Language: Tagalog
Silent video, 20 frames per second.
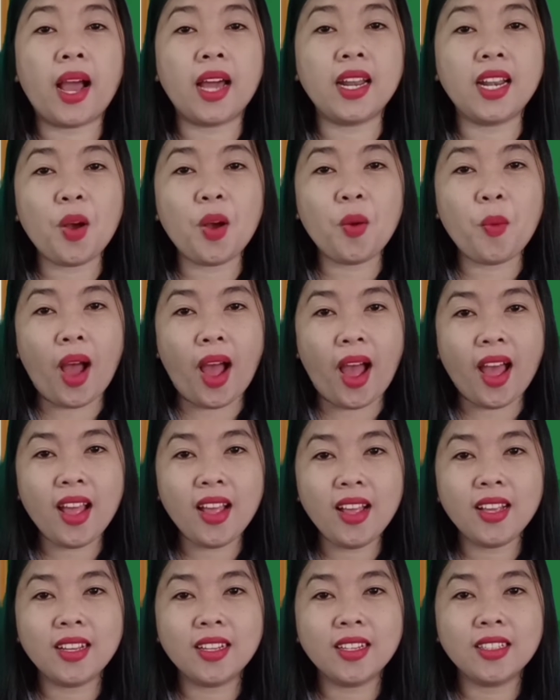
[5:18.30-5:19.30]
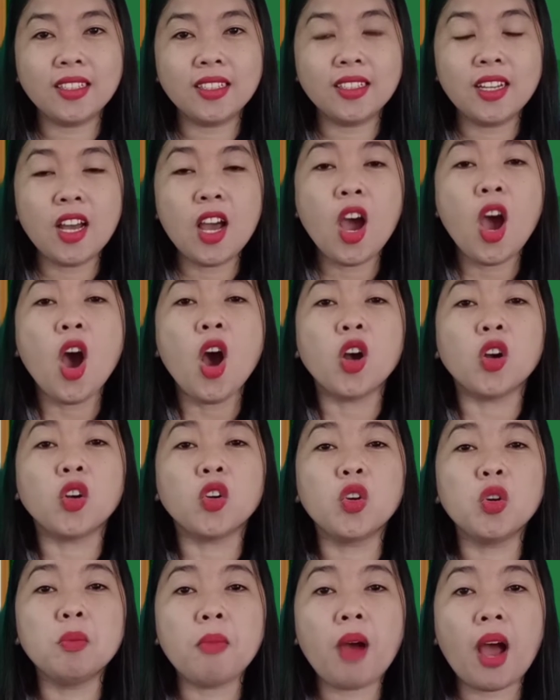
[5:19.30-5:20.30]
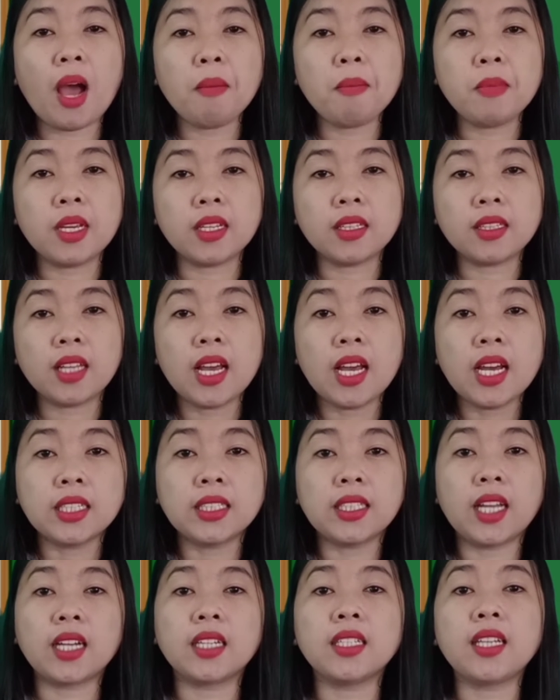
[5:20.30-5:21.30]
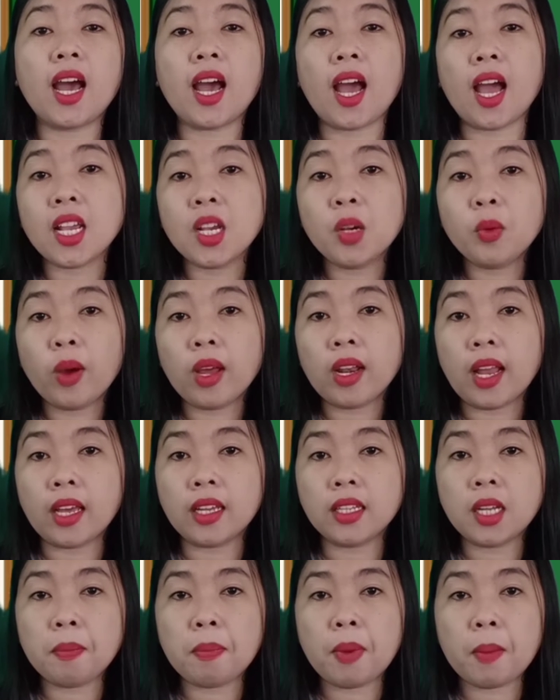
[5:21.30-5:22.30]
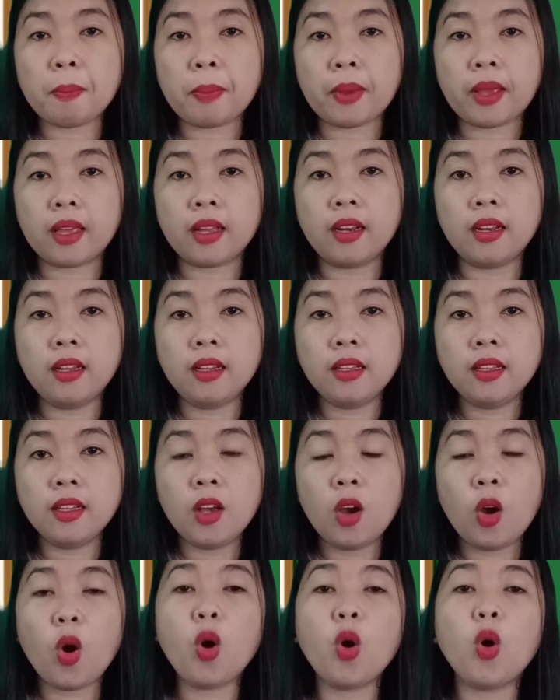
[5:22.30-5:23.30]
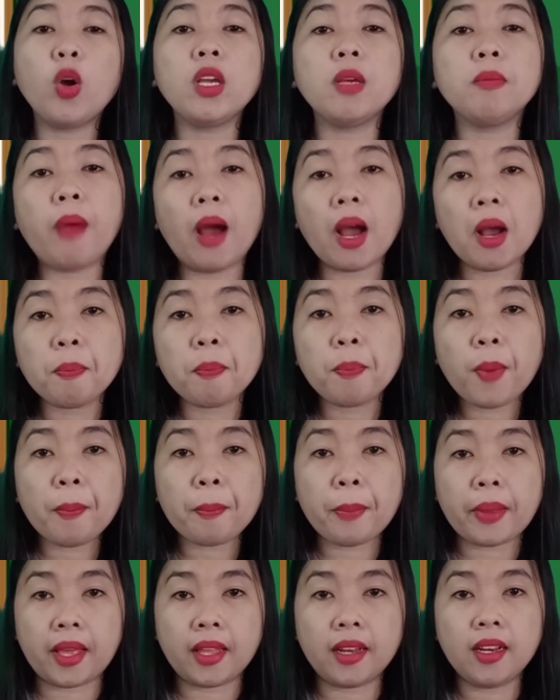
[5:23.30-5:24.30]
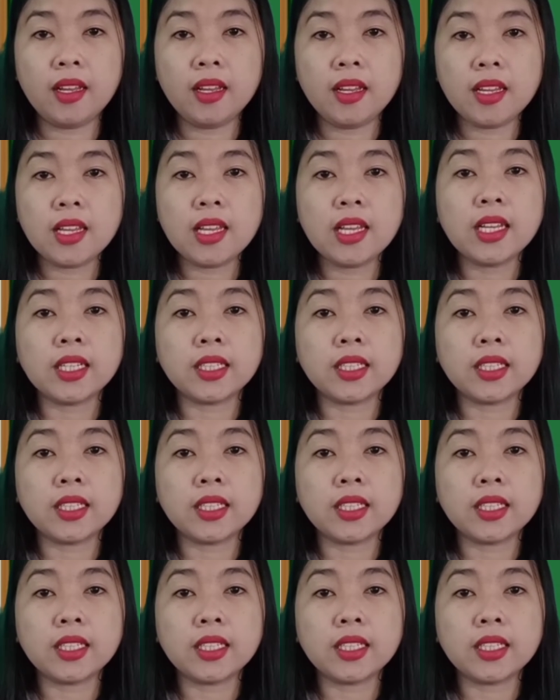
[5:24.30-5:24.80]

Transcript: Pangalawa, gumamit ng nakahiwalay na papel o ibang papel